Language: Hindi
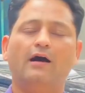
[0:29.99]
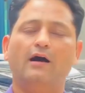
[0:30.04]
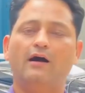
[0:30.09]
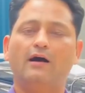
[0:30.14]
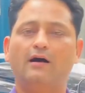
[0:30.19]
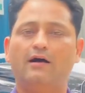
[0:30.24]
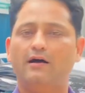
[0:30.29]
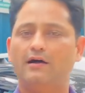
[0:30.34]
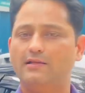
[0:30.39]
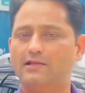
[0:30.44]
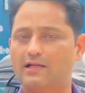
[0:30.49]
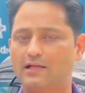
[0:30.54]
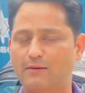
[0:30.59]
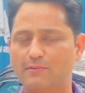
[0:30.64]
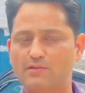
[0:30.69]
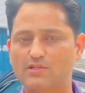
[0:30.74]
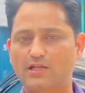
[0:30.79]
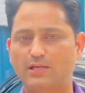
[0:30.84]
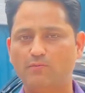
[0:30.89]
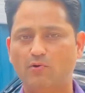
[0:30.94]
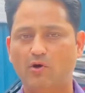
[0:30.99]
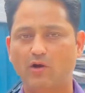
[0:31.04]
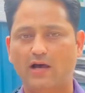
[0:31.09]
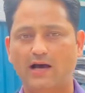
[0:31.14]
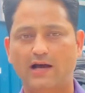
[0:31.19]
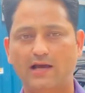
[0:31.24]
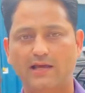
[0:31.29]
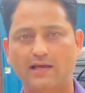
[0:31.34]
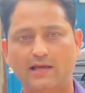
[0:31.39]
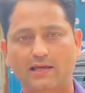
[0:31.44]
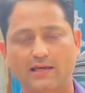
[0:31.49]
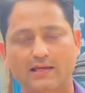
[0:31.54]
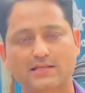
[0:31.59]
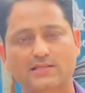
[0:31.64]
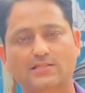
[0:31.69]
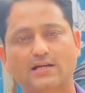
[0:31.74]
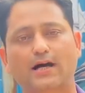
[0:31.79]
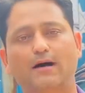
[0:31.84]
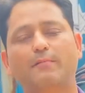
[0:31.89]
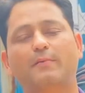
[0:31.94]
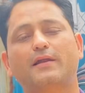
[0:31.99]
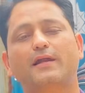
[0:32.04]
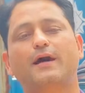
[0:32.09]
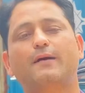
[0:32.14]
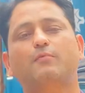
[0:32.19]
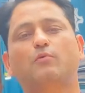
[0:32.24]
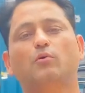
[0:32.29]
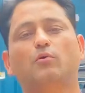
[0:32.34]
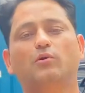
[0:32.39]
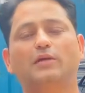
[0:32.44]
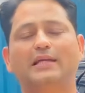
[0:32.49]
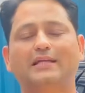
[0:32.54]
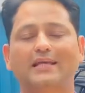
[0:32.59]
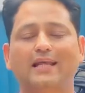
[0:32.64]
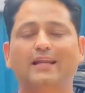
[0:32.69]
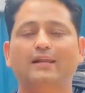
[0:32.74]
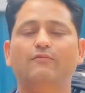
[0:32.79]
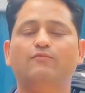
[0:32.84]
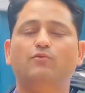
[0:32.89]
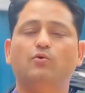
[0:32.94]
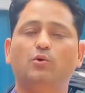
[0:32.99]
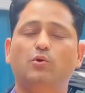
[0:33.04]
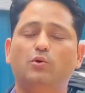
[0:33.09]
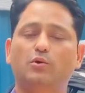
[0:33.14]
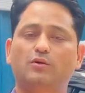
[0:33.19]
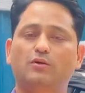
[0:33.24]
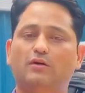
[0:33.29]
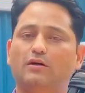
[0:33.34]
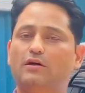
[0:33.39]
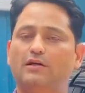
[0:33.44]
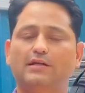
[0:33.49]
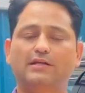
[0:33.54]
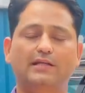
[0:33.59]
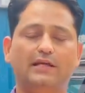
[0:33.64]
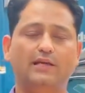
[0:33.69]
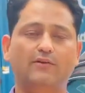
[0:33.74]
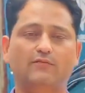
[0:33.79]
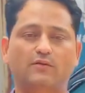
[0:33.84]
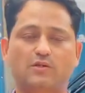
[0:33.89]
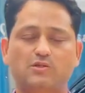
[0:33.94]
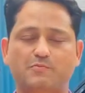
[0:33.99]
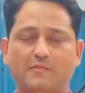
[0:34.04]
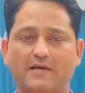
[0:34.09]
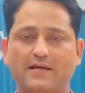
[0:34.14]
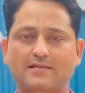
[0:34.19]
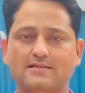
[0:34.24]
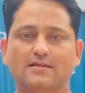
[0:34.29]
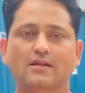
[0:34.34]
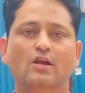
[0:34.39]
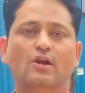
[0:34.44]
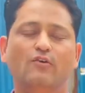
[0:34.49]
आ, ये कमर्शियल मॉल आया है जहां पर आपको रिटेल कोर्ट रिटेल स्पेस